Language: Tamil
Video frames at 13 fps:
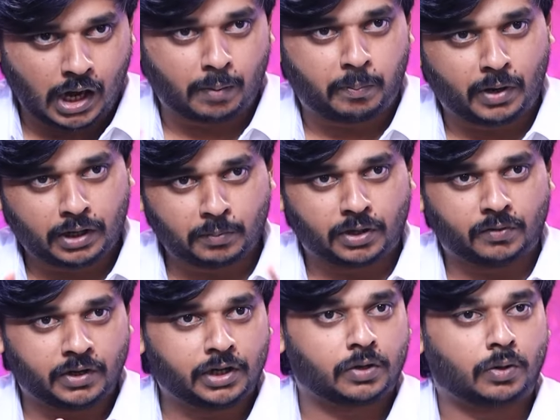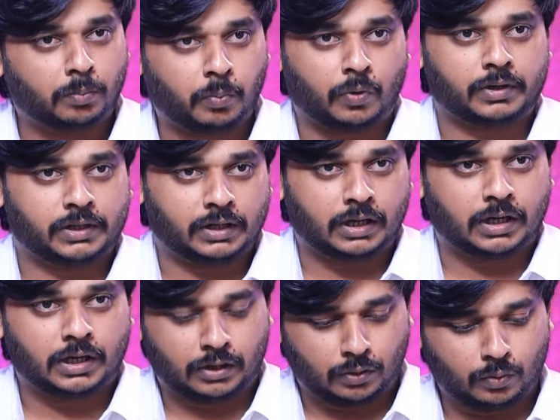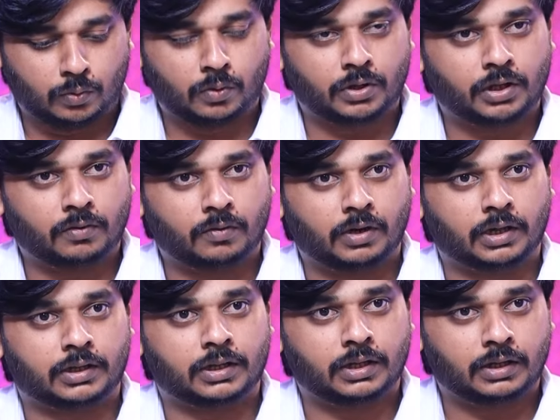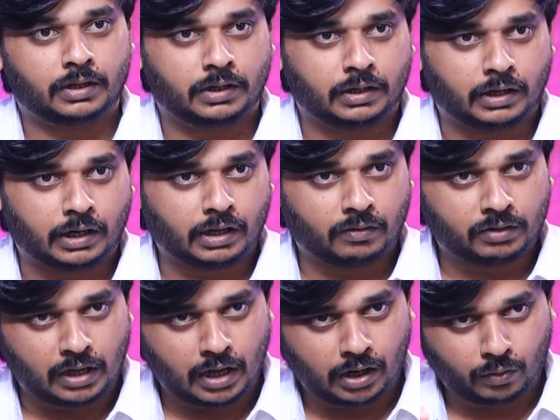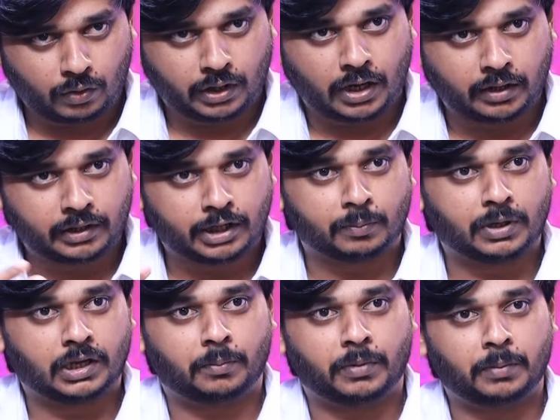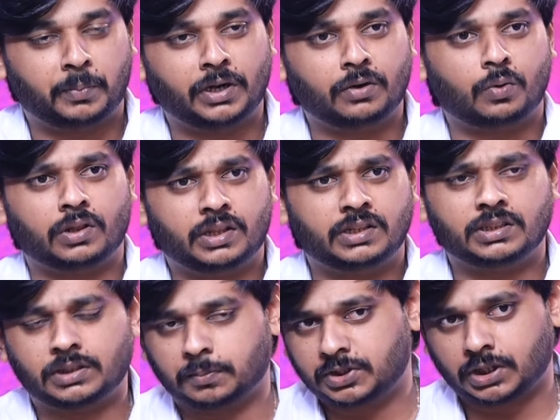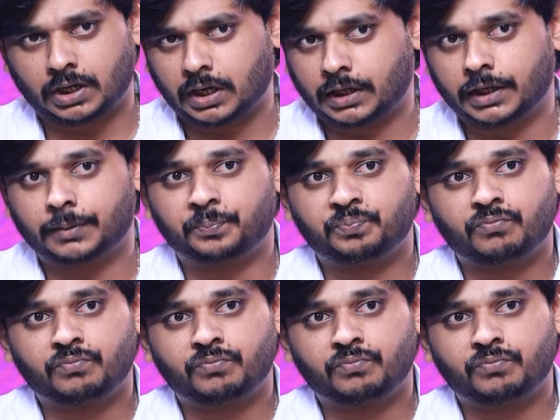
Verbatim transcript: அப்பார்ட்மெண்ட் வீட்டுக்குள்ளே போனீங்கன்னா நோய் வழக்கு ரெண்டாவது ஆணோடைய ஆதிக்கம் இல்லாமல் பெண் குழந்தைங்க தான் தப்பிச்சிடுறாங்க